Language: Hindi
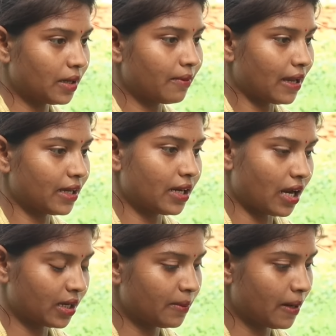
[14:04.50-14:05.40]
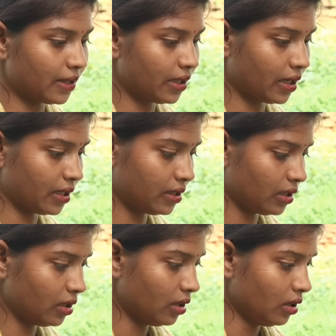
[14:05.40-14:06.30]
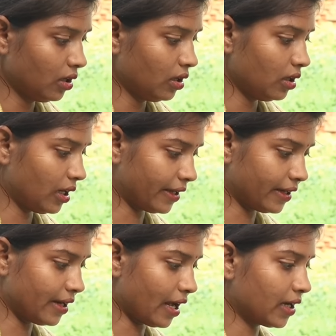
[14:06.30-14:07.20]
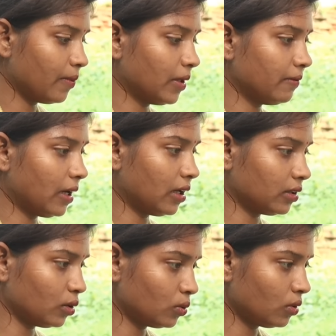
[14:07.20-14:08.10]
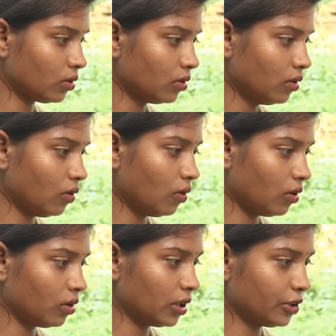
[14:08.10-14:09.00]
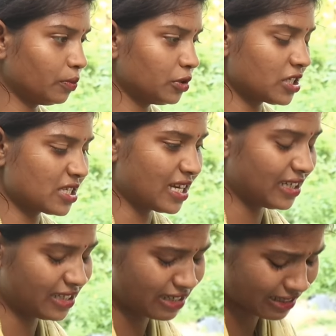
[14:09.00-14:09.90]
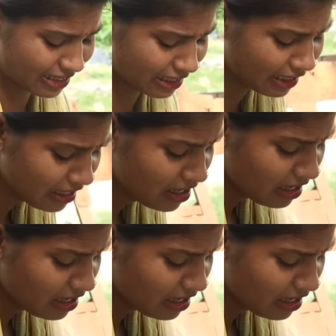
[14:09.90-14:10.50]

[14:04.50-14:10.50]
बड़े भाई के राखी बांधने गई थी लेकिन राखी बंधवाना तो दूर उन्होंने तो मुझे जलील करके